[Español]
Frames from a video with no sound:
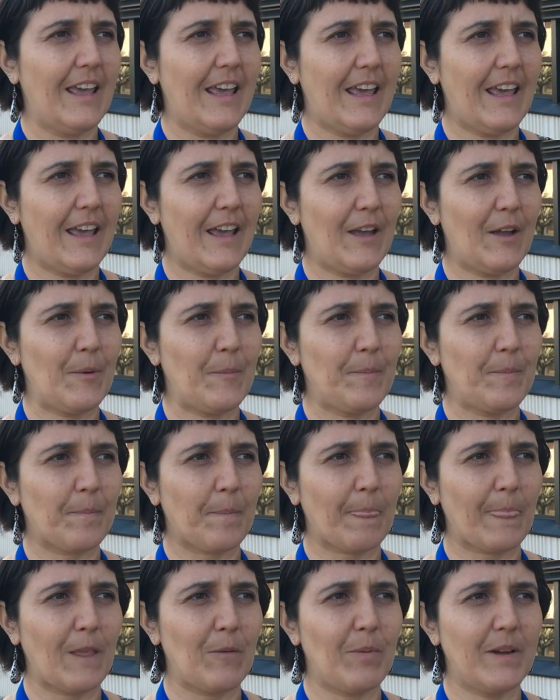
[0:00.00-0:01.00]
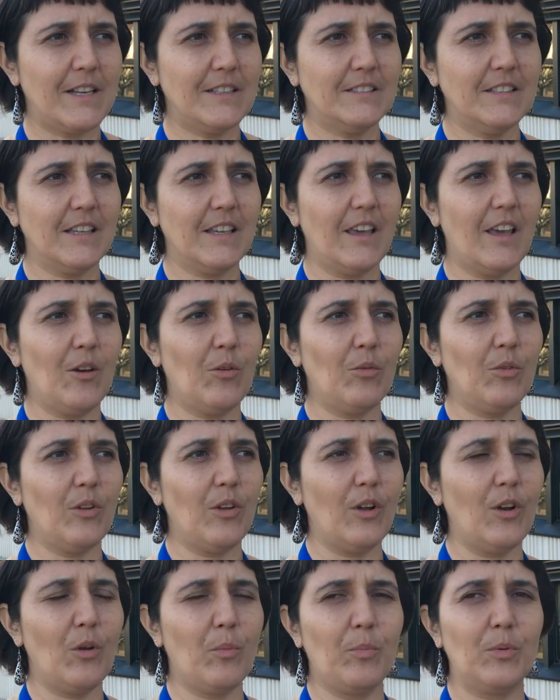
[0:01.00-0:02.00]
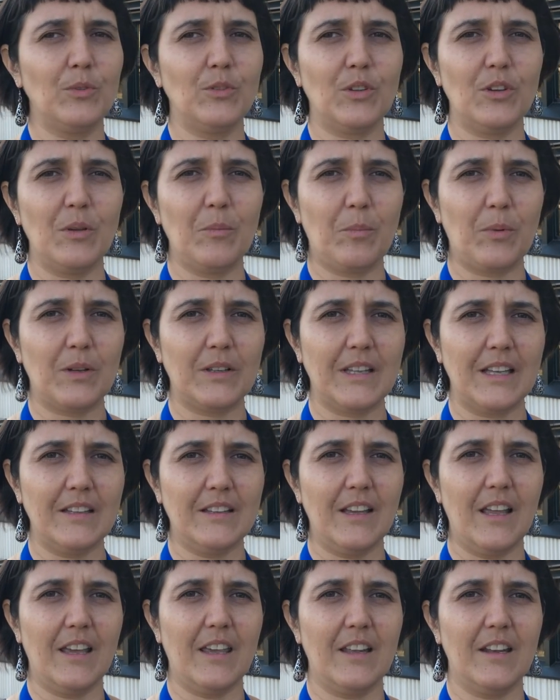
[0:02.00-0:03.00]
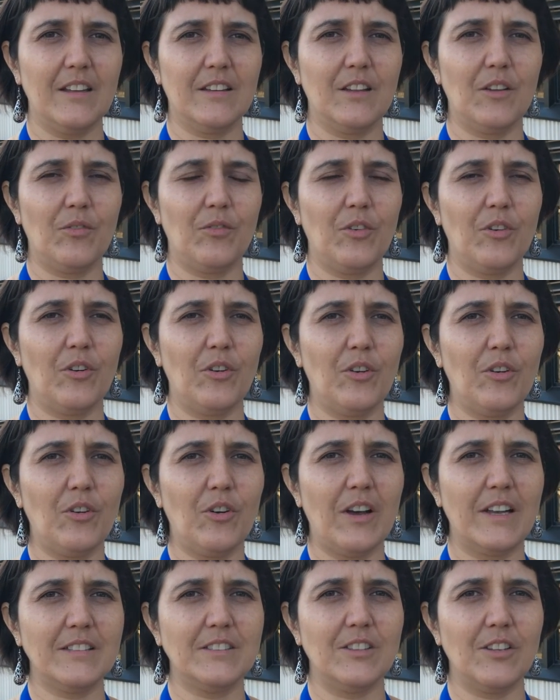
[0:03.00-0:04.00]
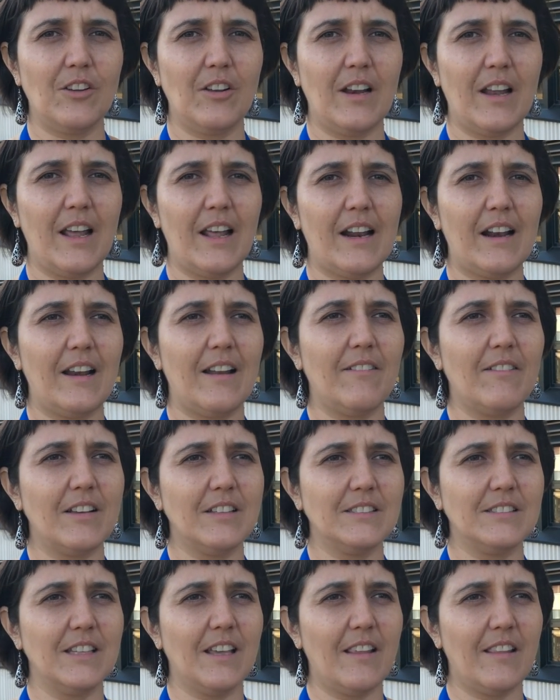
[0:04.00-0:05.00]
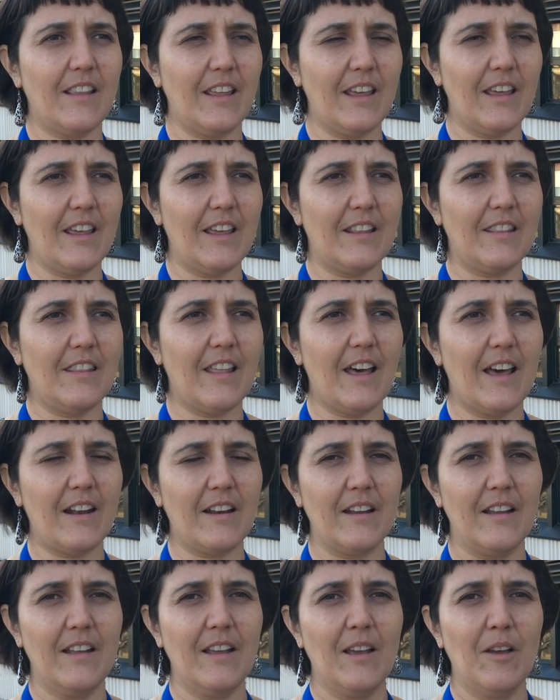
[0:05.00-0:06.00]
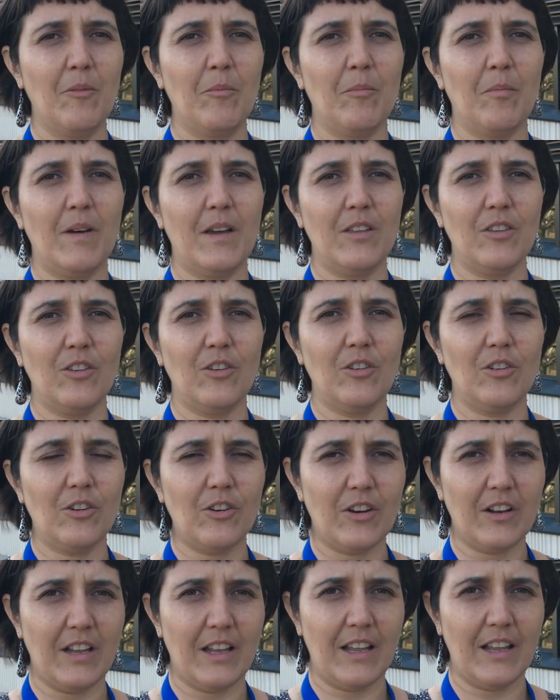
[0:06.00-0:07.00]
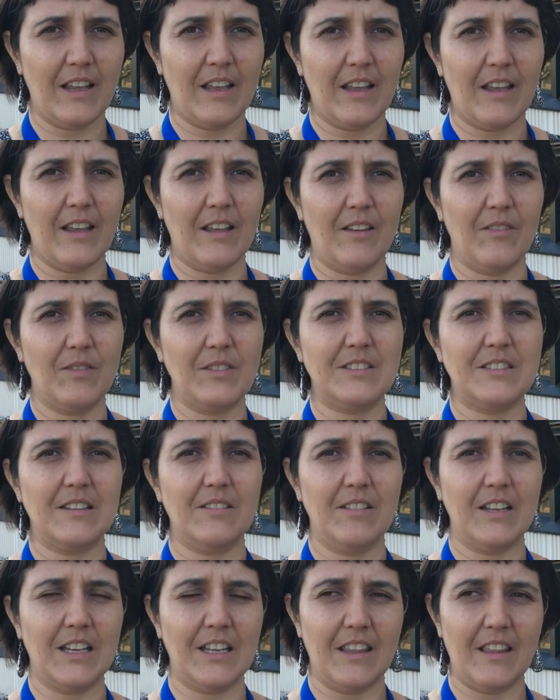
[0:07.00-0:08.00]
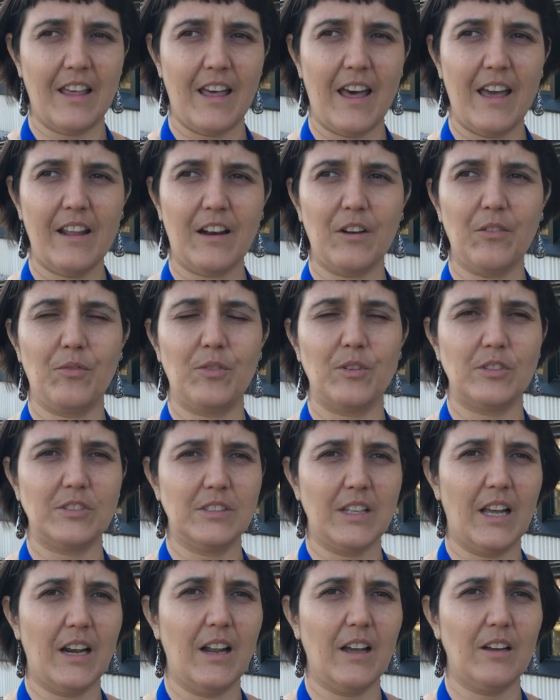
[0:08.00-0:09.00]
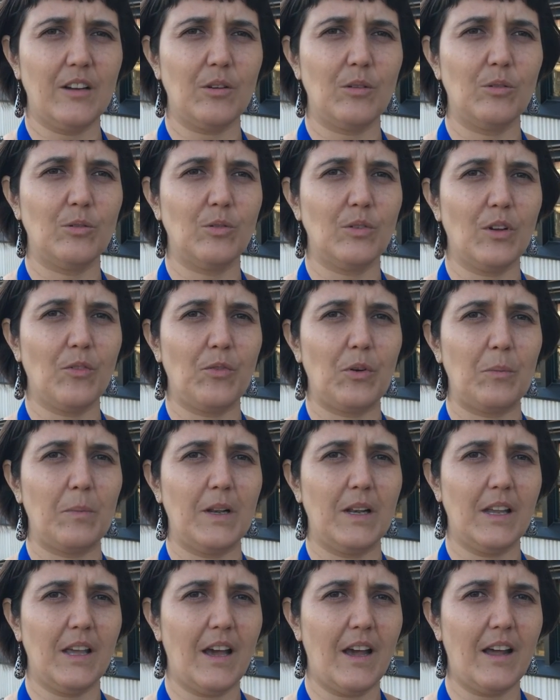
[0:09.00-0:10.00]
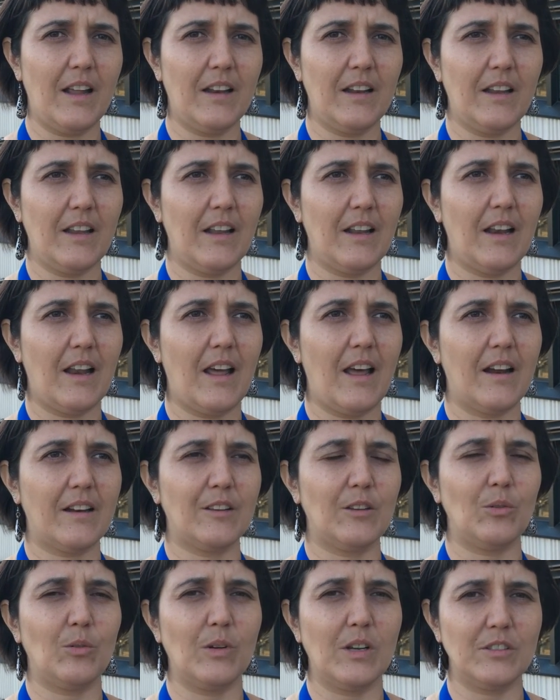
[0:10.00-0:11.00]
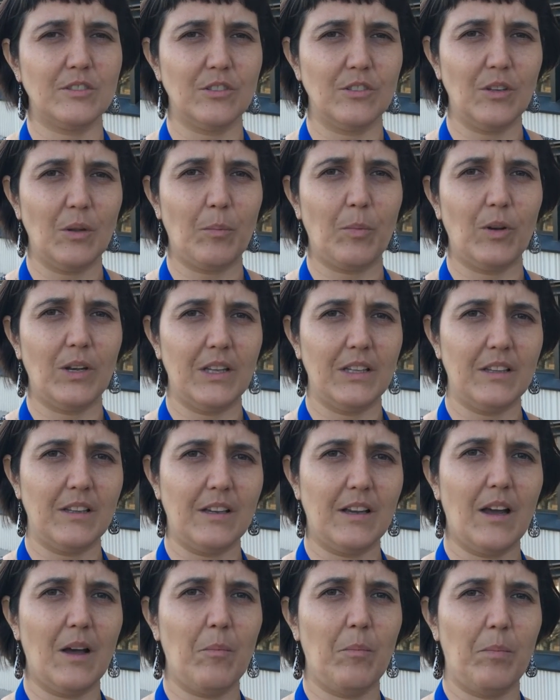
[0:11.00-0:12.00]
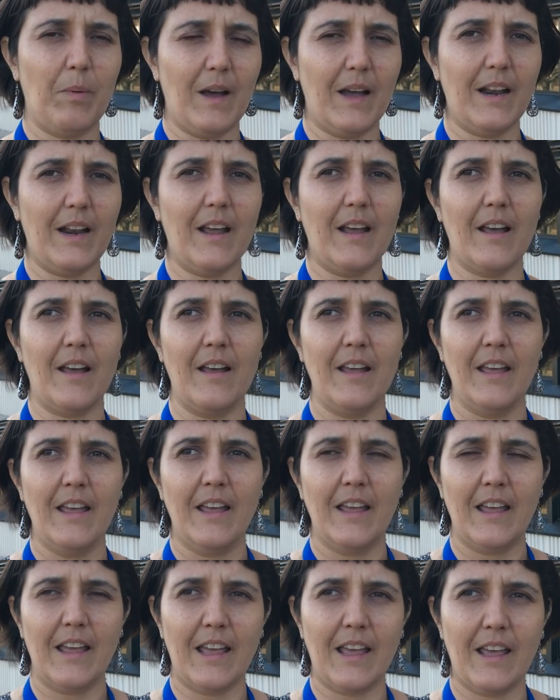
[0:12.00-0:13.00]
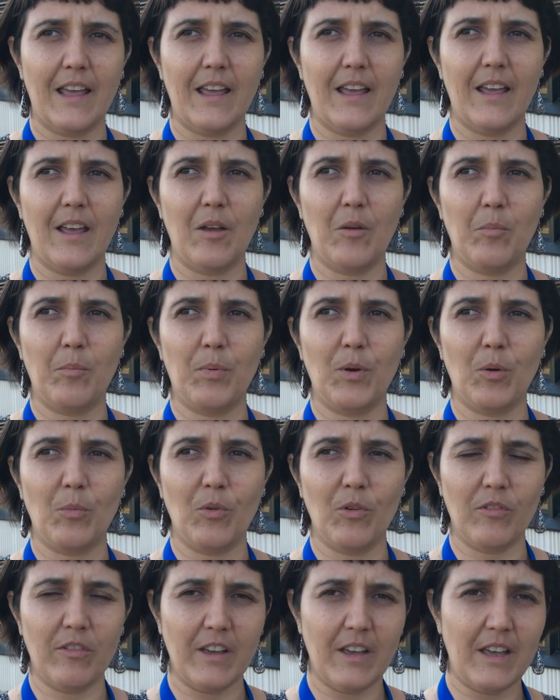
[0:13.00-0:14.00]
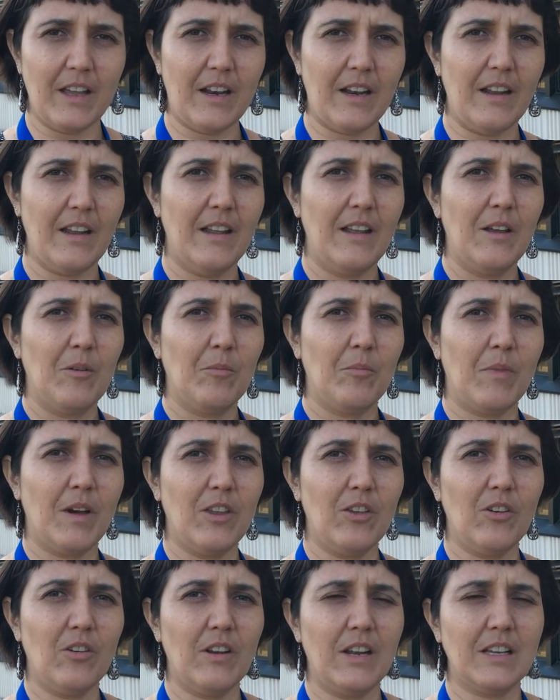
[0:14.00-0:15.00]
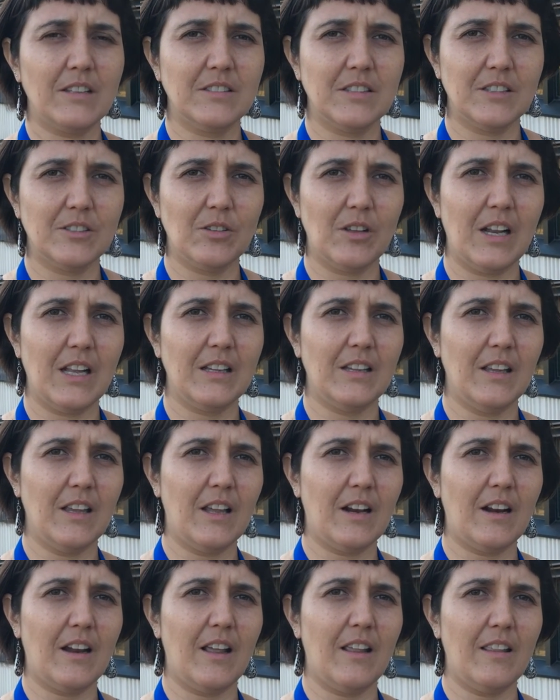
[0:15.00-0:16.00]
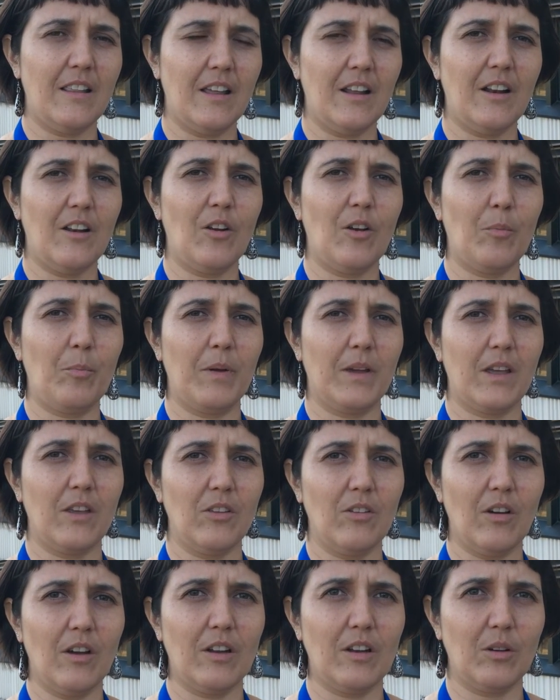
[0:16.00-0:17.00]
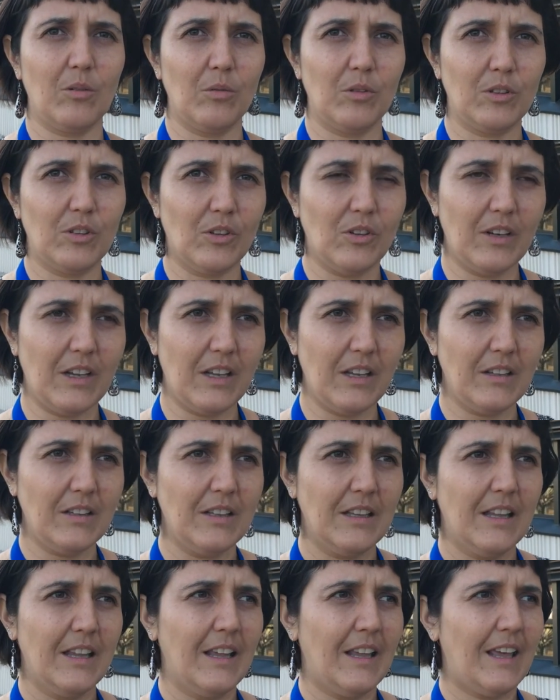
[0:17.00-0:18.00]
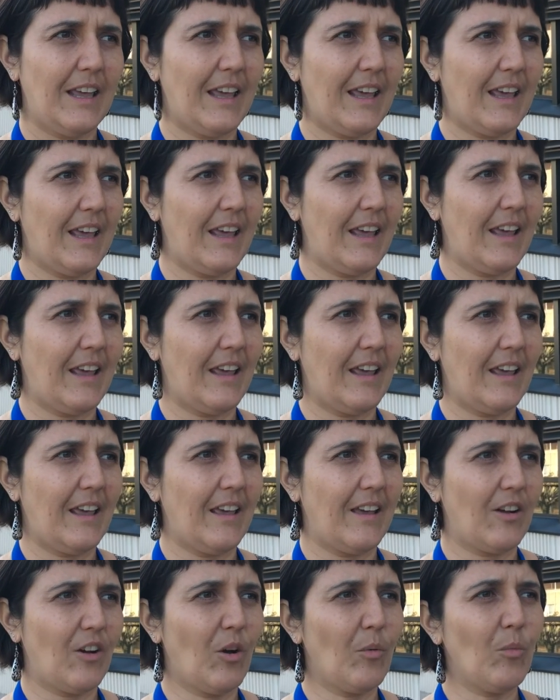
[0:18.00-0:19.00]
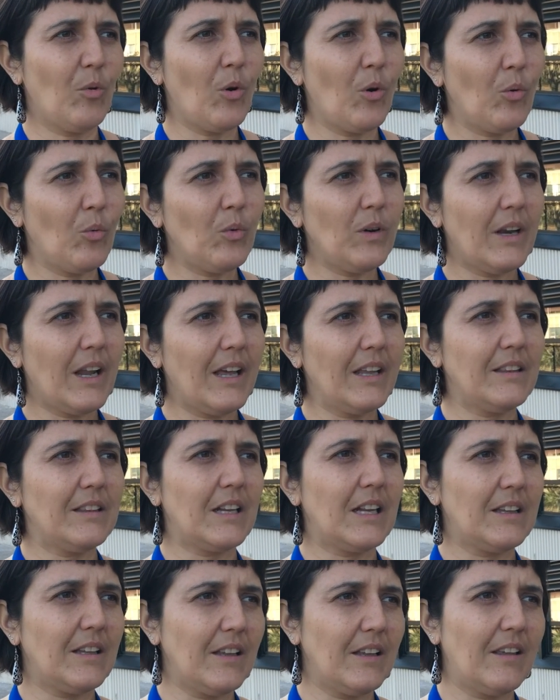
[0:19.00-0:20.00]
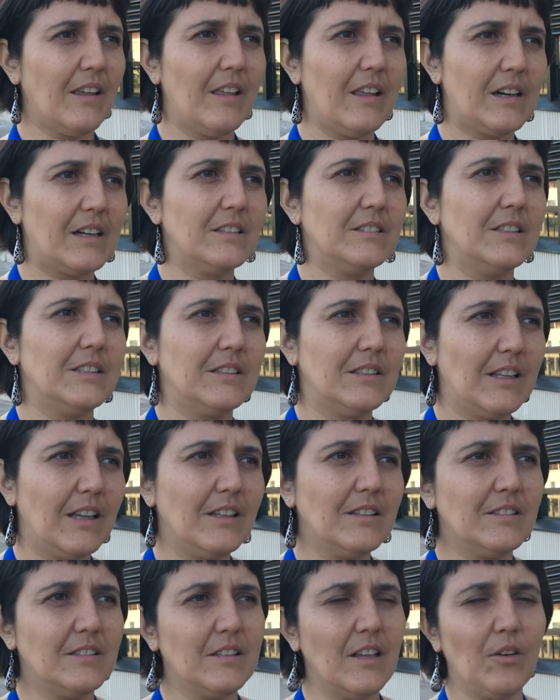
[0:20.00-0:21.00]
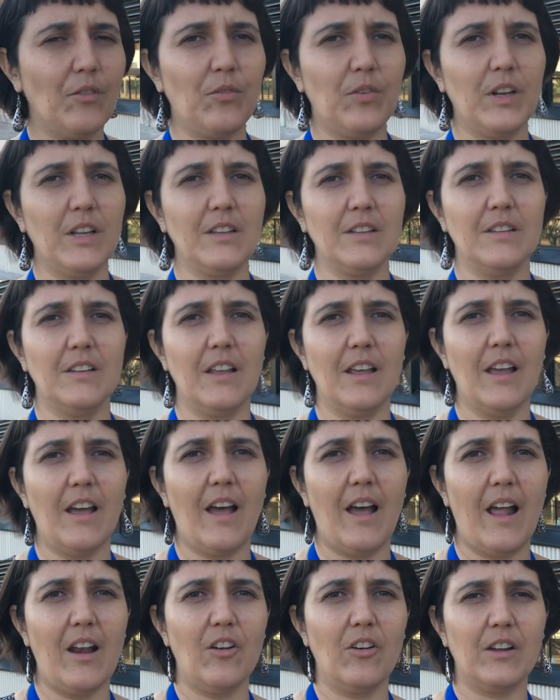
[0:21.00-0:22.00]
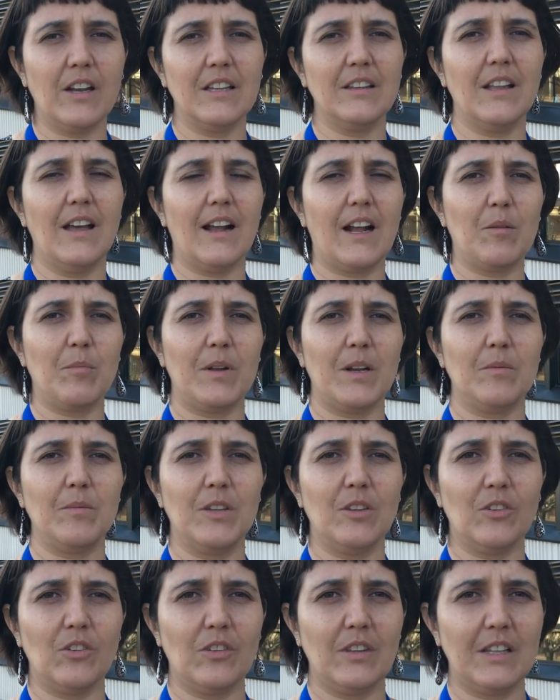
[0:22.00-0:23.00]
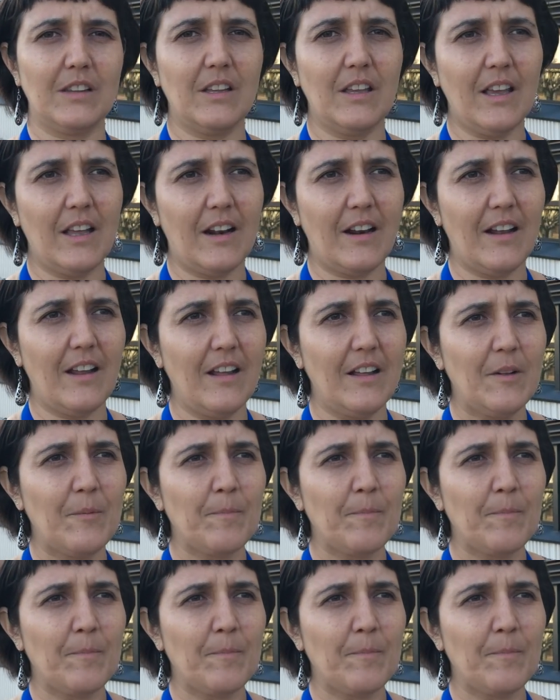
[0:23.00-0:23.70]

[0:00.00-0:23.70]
Eh, me parece que uno de los puntos importantes aquí en este foro ha sido la relevancia de dar mayor eh, visibilidad y reforzar la agricultura familiar y la articulación de políticas para eh, promover mayor acceso a la tierra de los pequeños agricultores eh, como una estrategia de resistencia frente a los grandes acaparamientos de tierra.